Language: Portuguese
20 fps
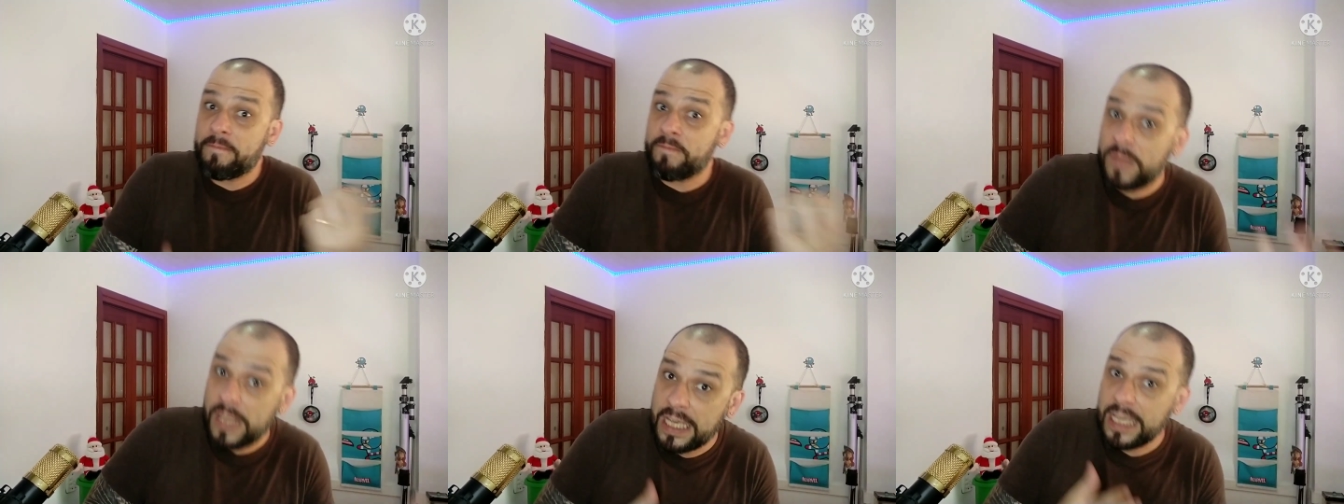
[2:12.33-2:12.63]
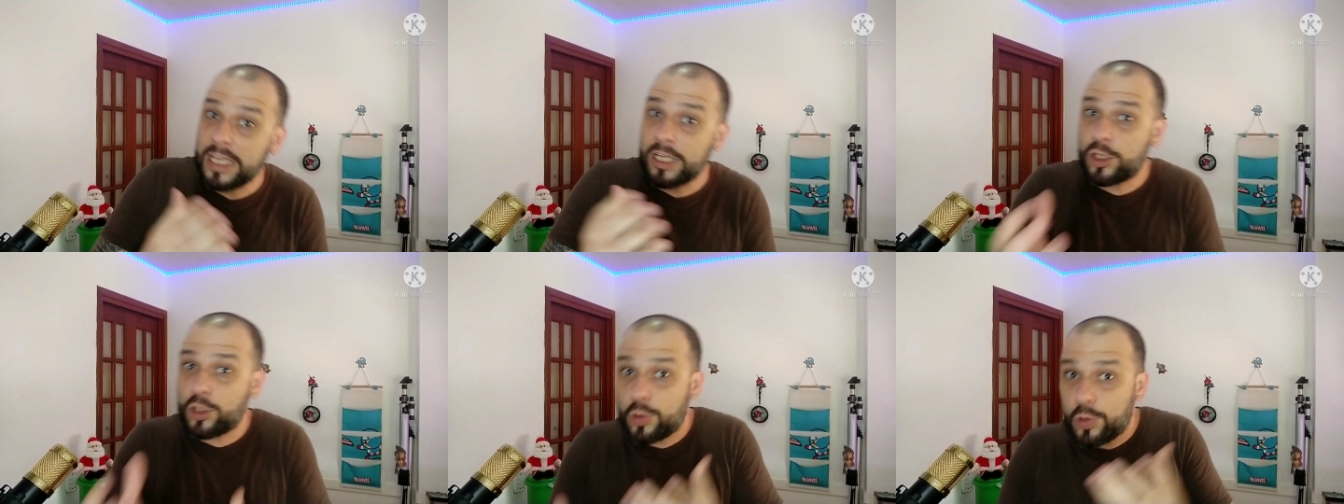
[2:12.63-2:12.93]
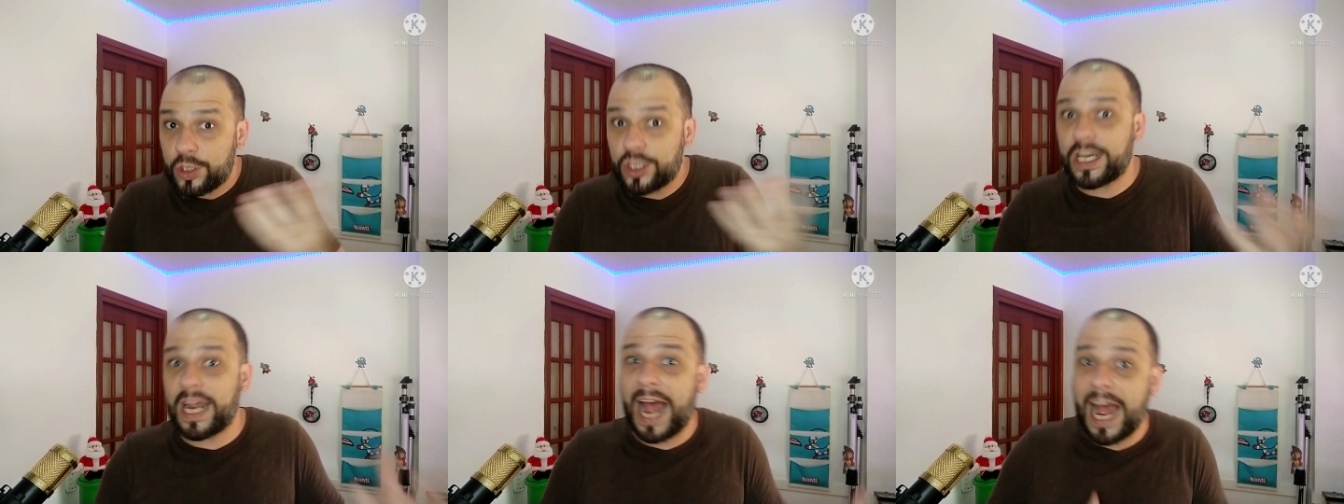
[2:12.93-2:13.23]
E
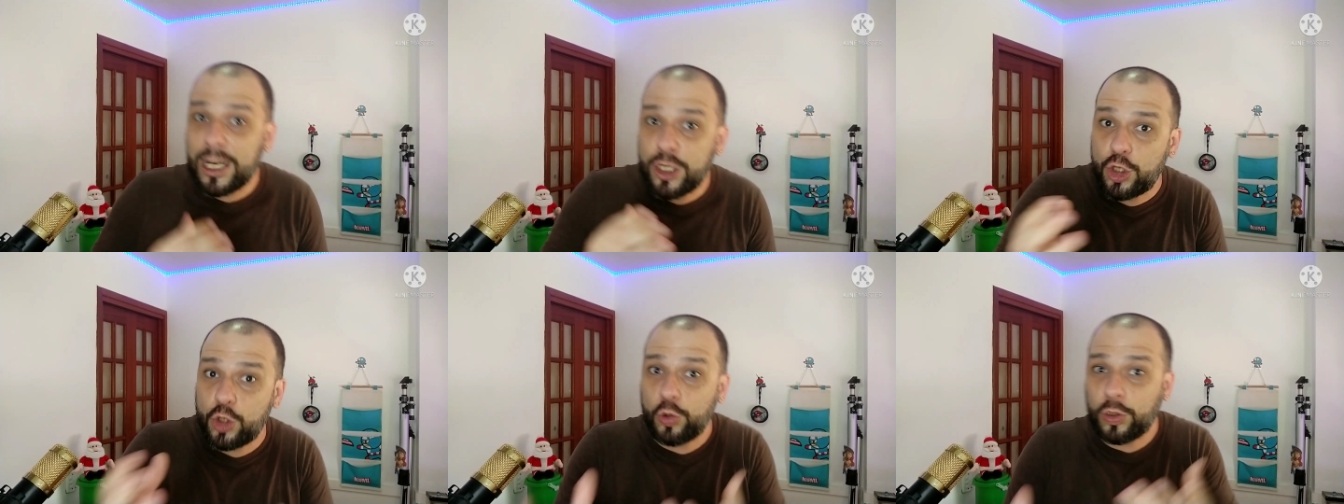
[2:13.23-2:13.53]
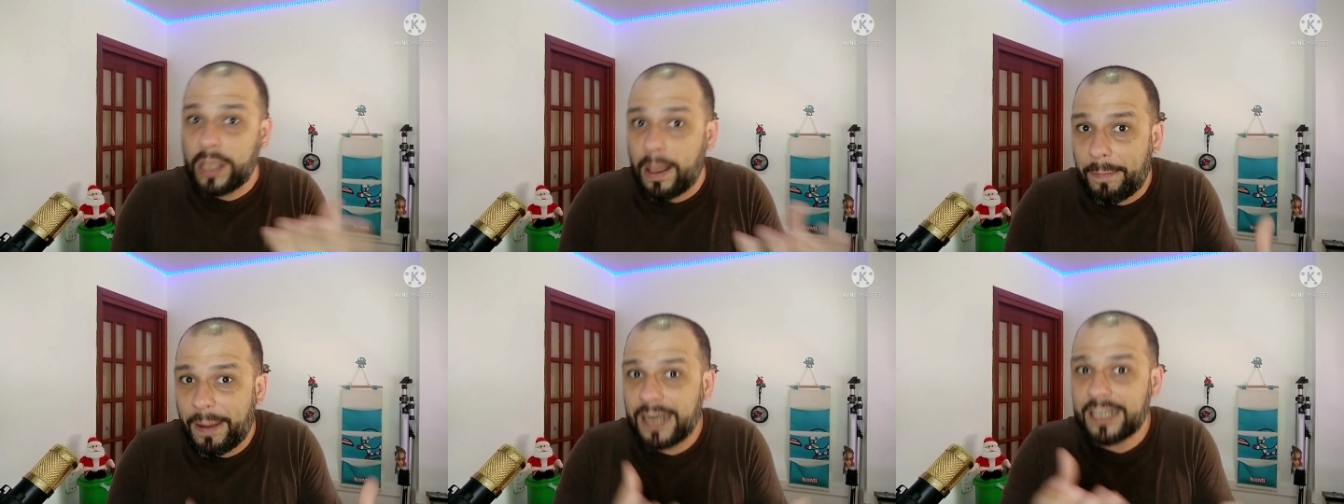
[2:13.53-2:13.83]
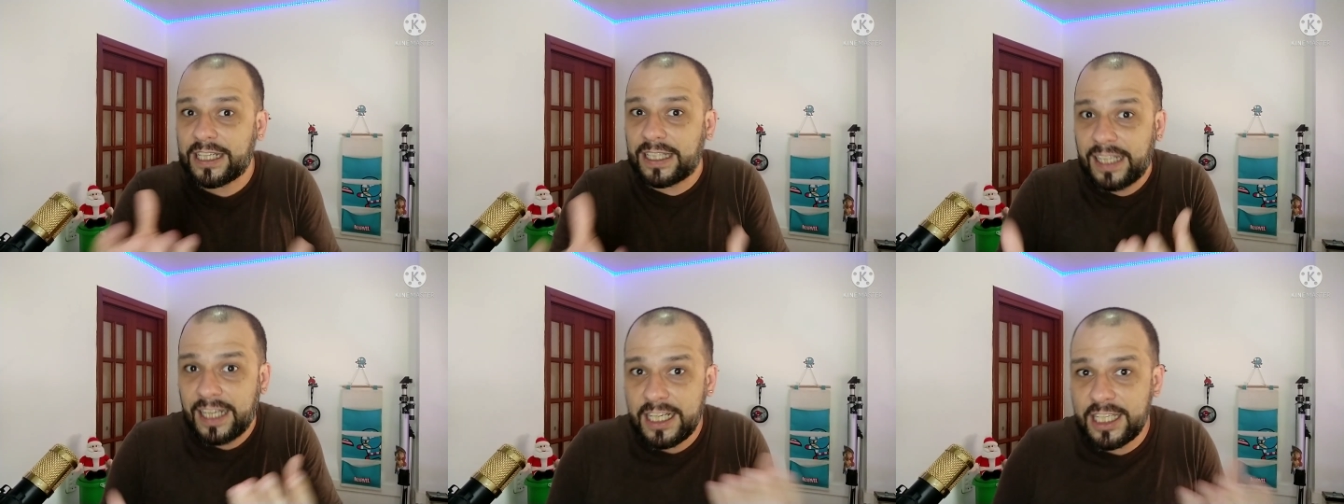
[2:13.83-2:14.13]
isso já ajuda
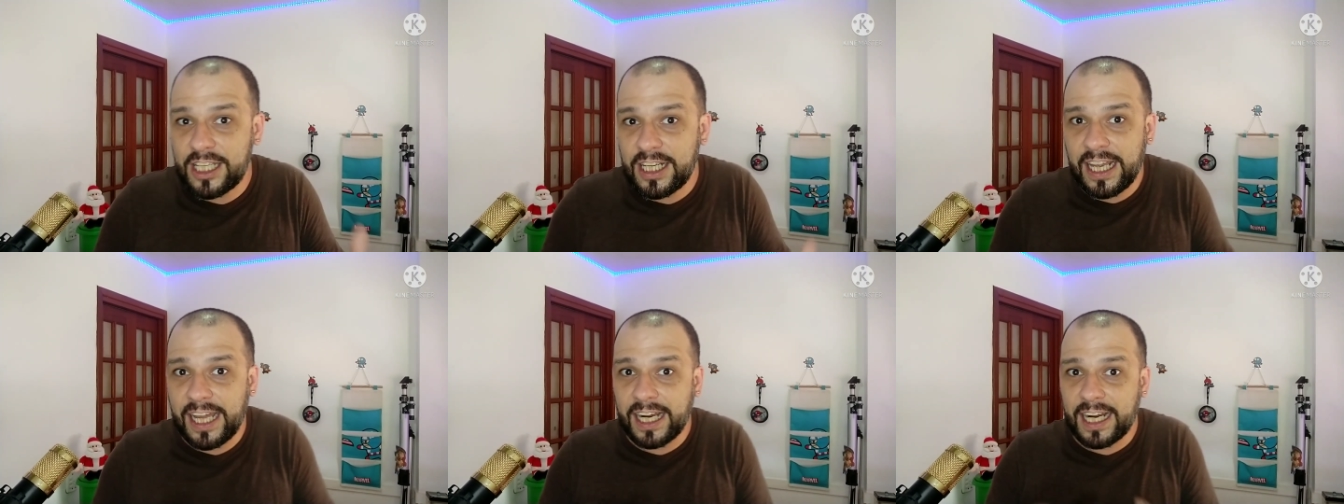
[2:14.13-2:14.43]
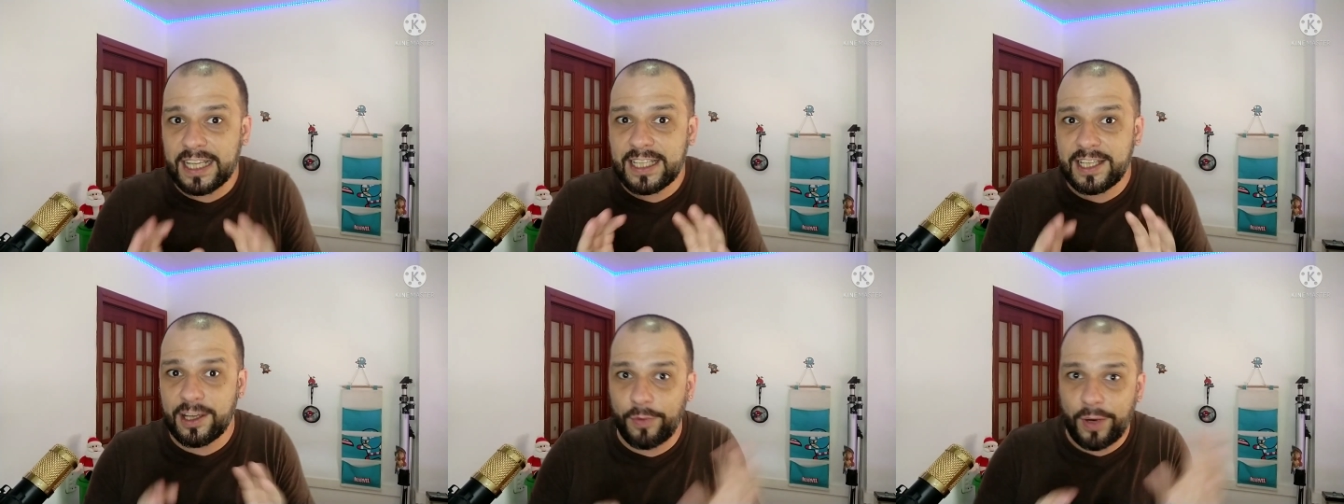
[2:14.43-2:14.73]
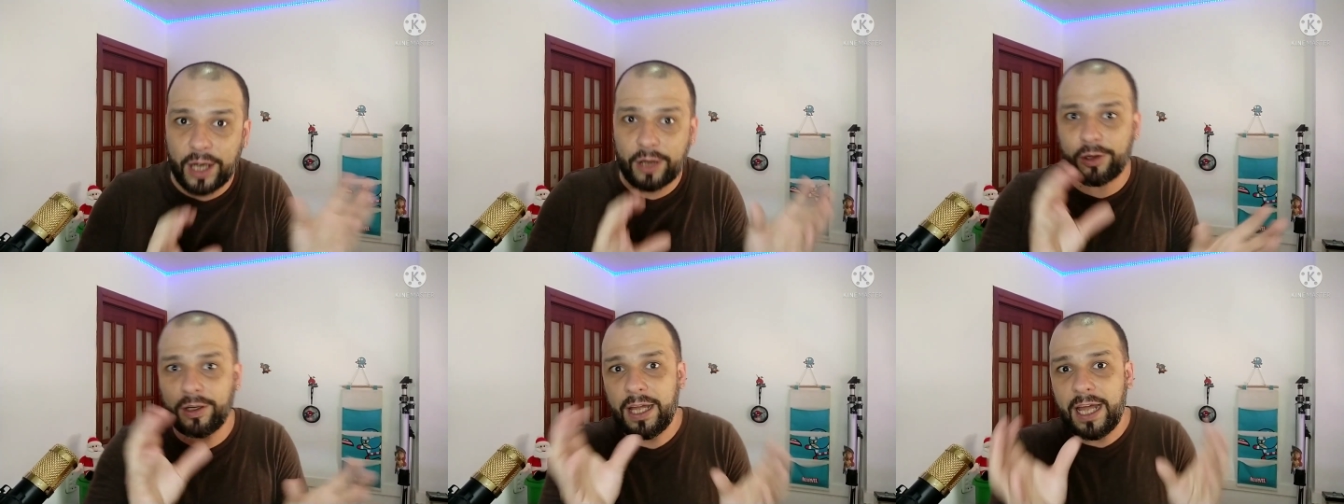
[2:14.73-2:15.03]
bastante em
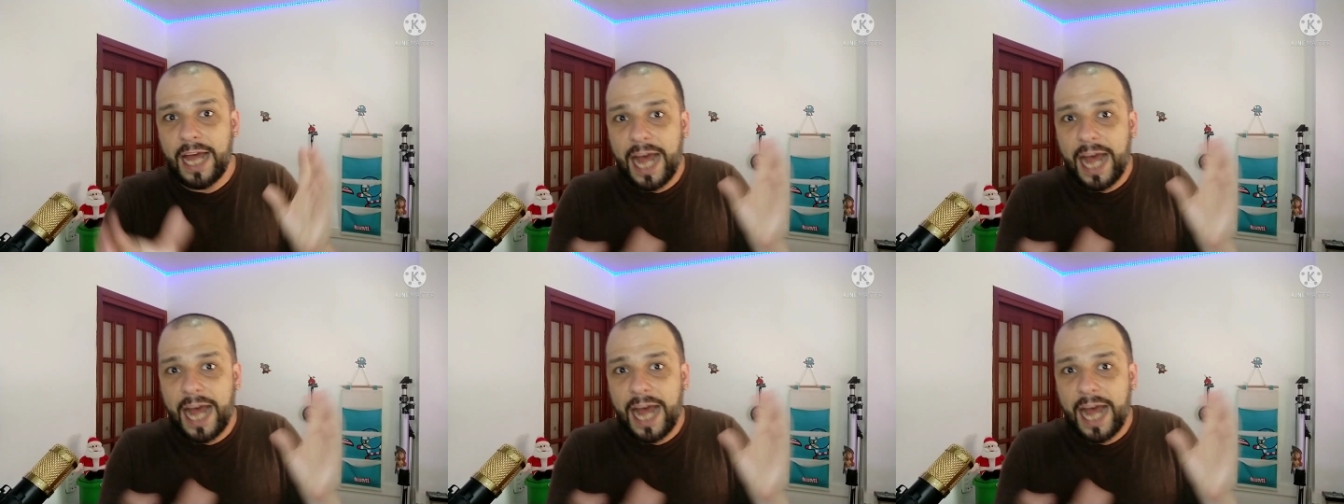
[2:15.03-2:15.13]
relação a,